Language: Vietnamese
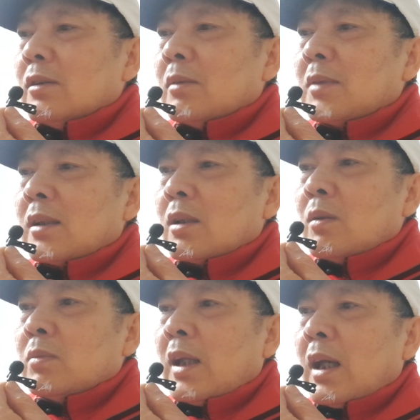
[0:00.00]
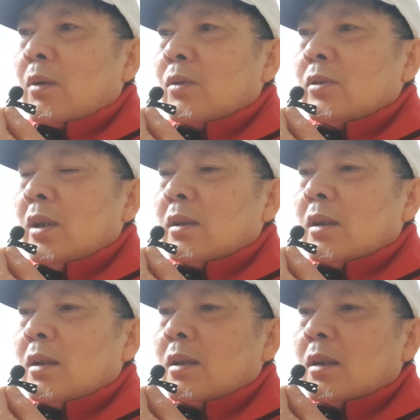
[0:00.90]
chúng ta sẽ cùng nhau nói chuyện
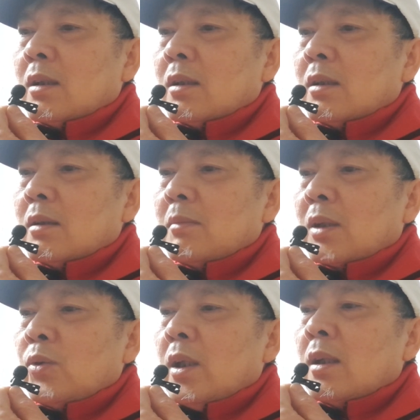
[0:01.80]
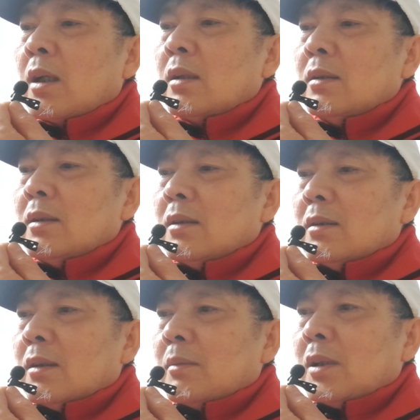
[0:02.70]
với à, bạn Duy ha
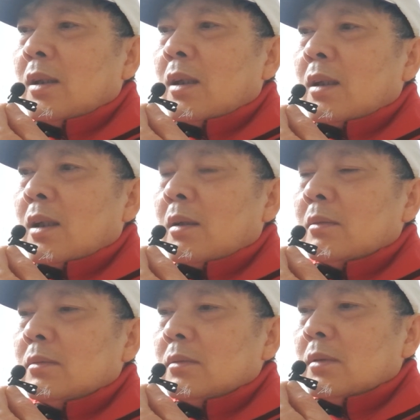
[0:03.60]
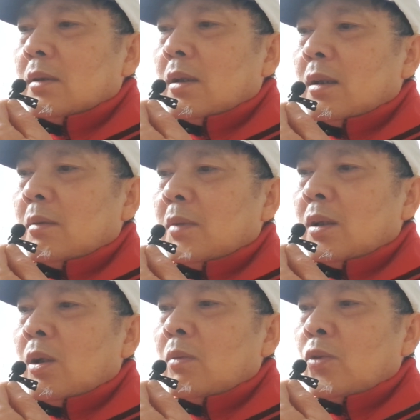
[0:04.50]
à, bây giờ là à, mình
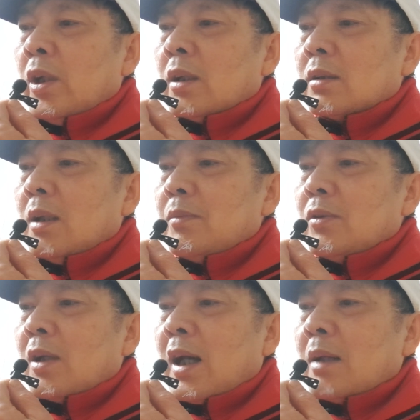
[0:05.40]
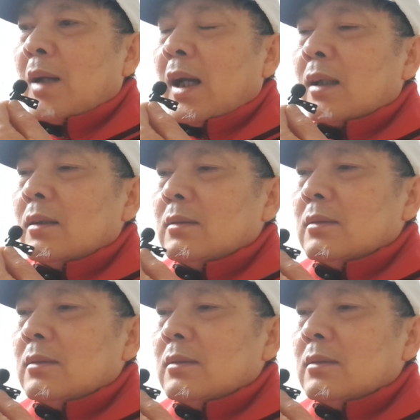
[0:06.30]
ôn luyện tiếp cho hai bạn